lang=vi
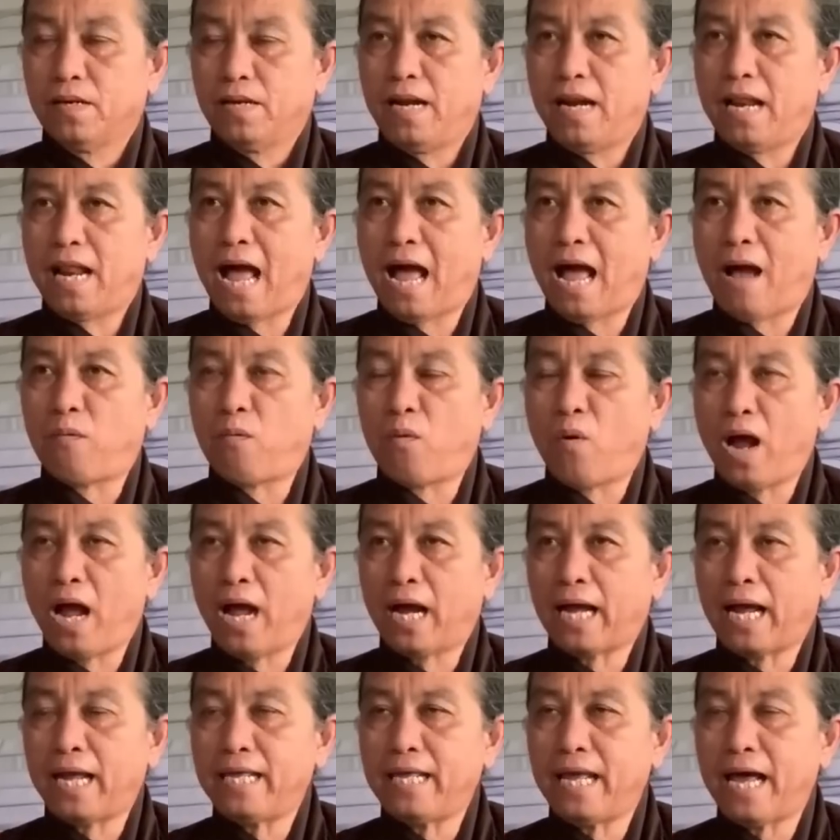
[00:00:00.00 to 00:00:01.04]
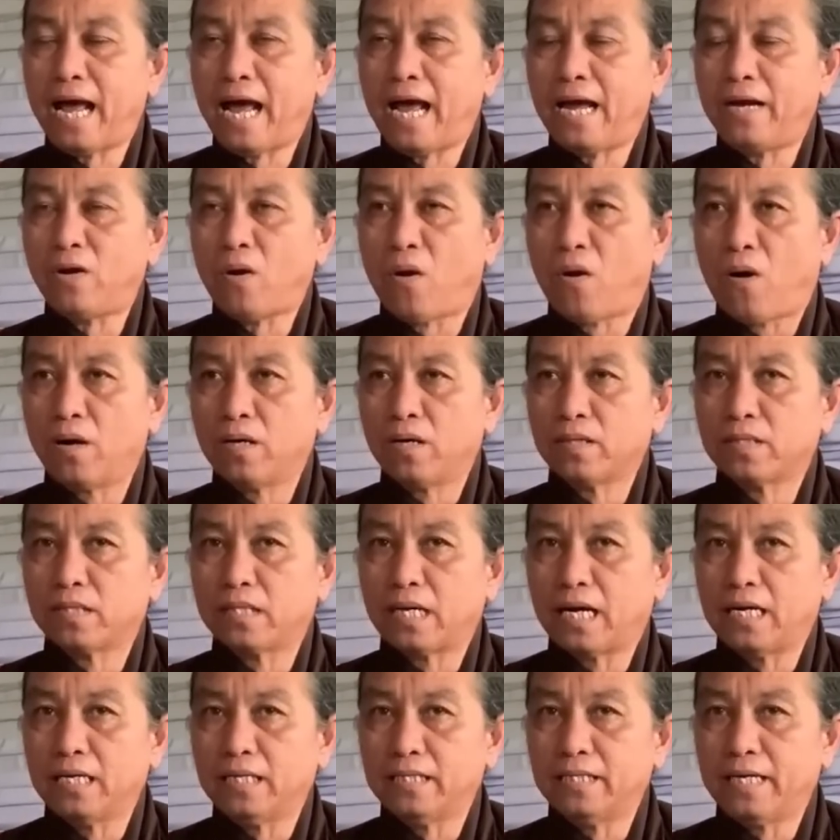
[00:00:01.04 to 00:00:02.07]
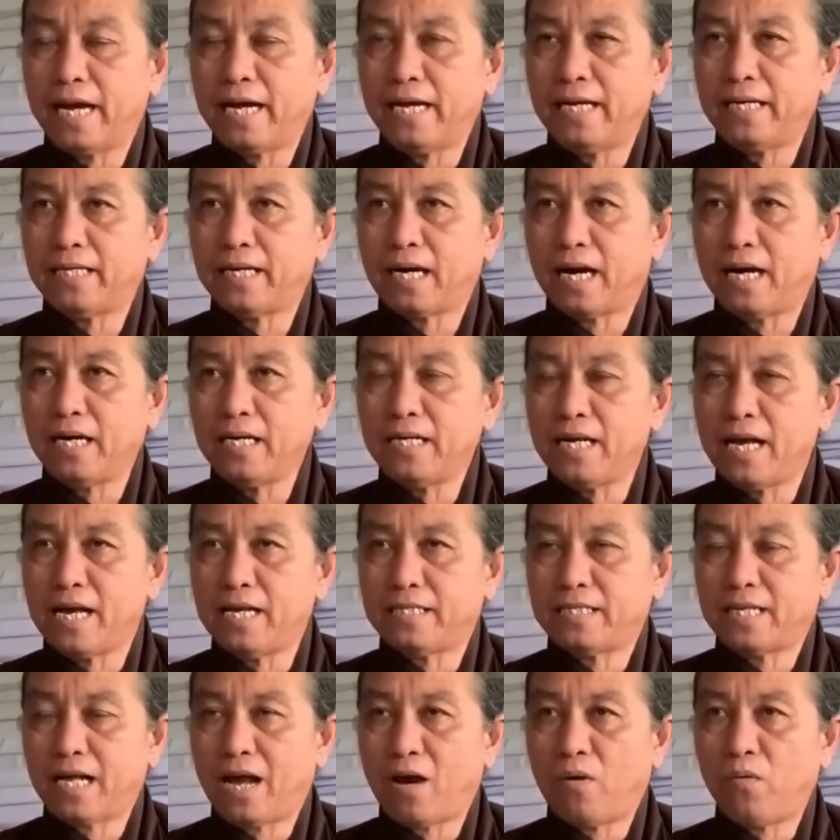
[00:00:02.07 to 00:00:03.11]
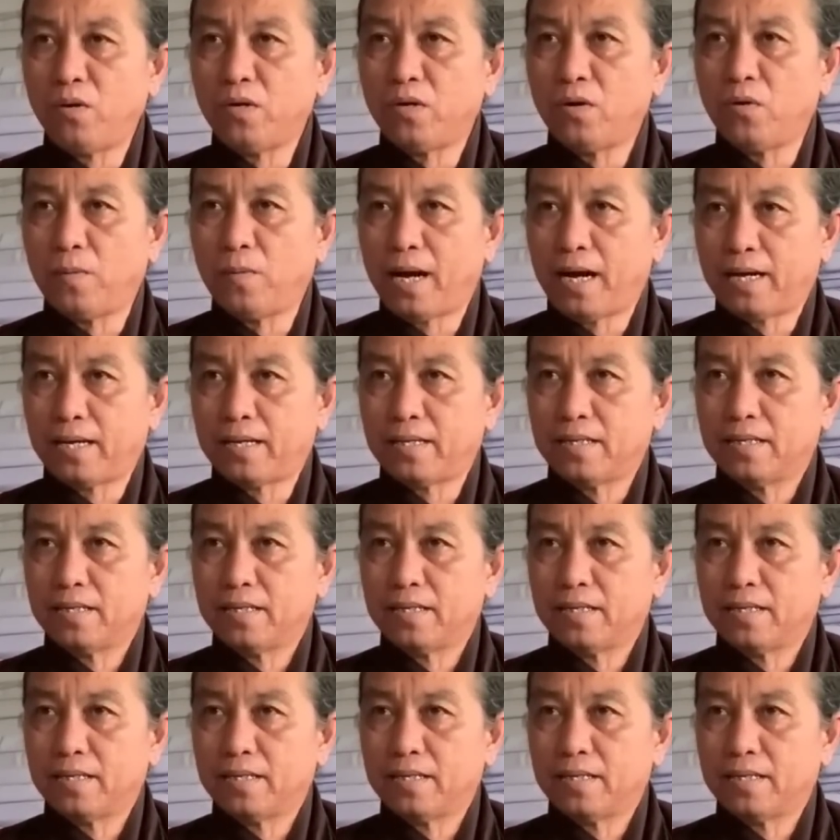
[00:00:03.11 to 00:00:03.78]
là qua cái giai đoạn từ đây trở về sau quý cô bác